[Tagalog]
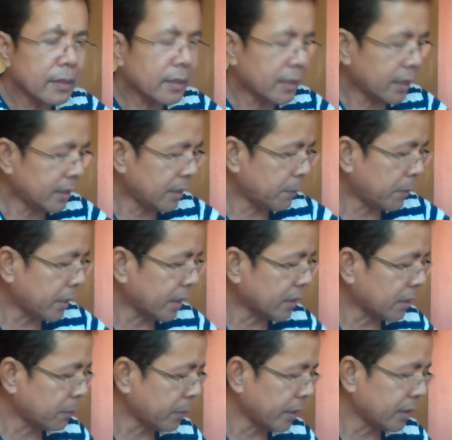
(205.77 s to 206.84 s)
kaya hindi pa
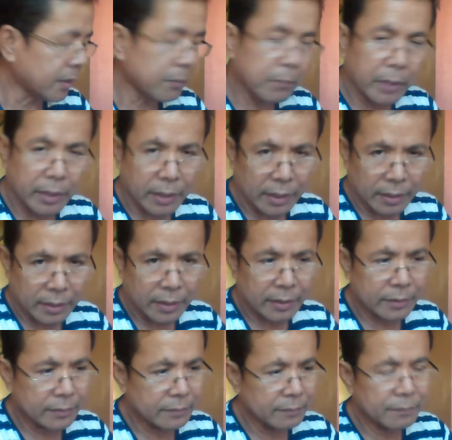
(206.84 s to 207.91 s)
kita pwedeng
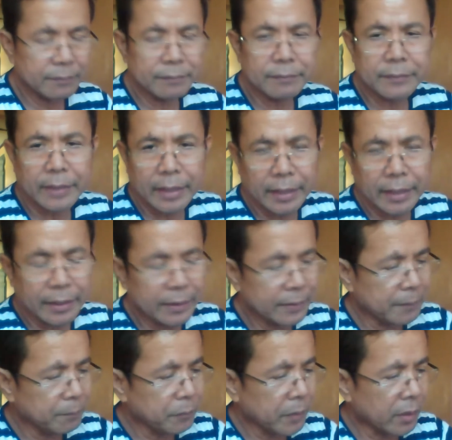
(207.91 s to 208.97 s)
bayaran. Okay?
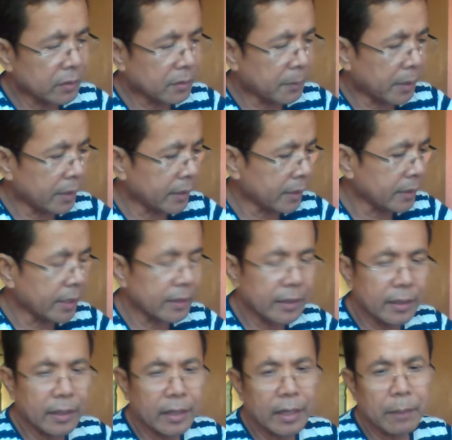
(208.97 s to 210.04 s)
So, Sabalit,
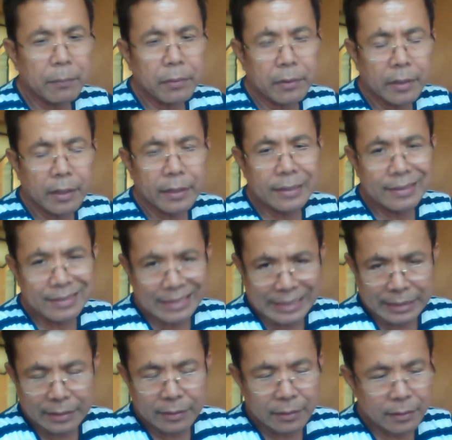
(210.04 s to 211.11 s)
itinanggay po ng
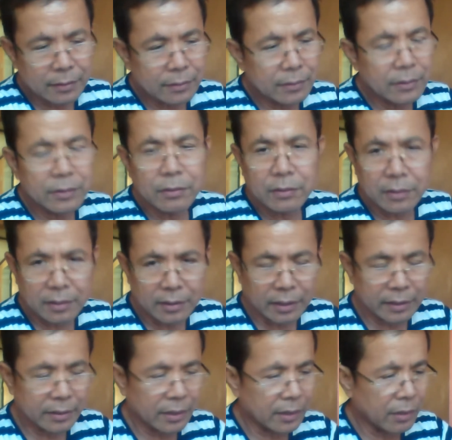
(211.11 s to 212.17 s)
skill yung
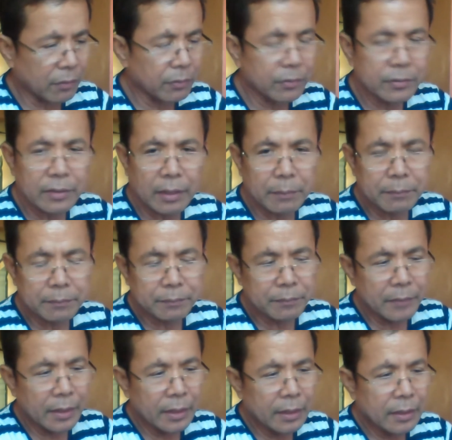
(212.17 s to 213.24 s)
kanyang kausap
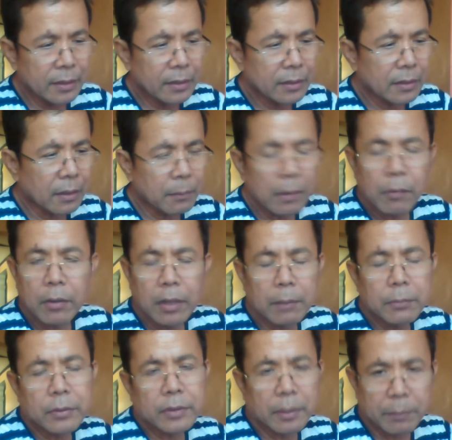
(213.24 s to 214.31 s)
naman wala
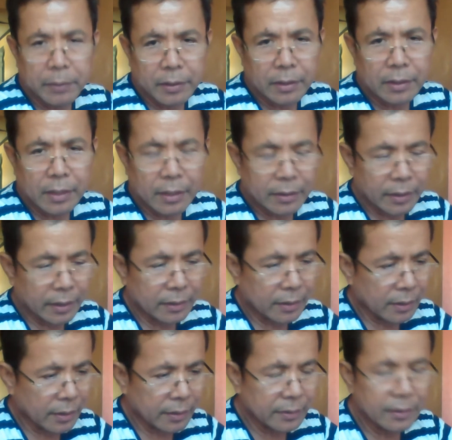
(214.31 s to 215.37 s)
po tayong pinagka-agree
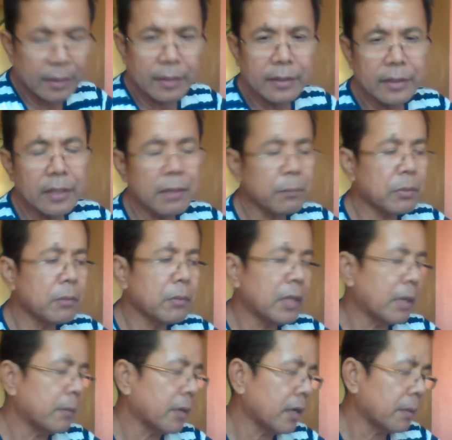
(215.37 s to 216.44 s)
ng ganyan. Yan ang
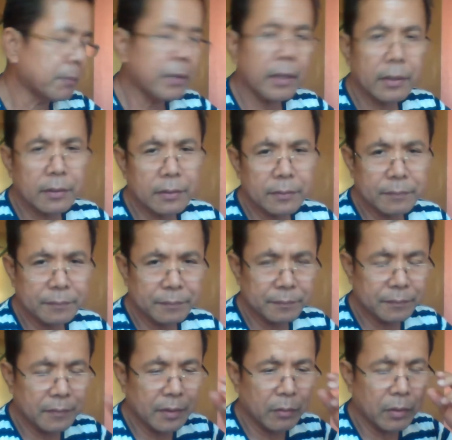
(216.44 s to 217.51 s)
problema kapag
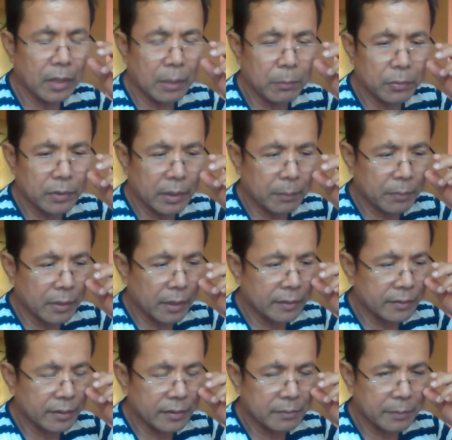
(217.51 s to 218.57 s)
wala po tayong
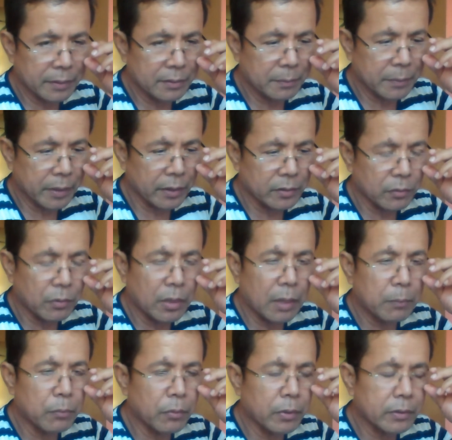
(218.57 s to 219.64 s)
project specification,
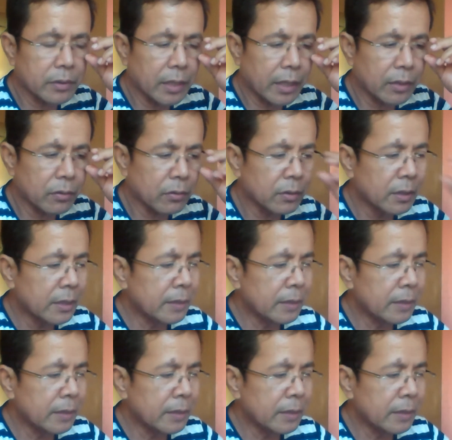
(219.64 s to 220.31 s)
wala po tayong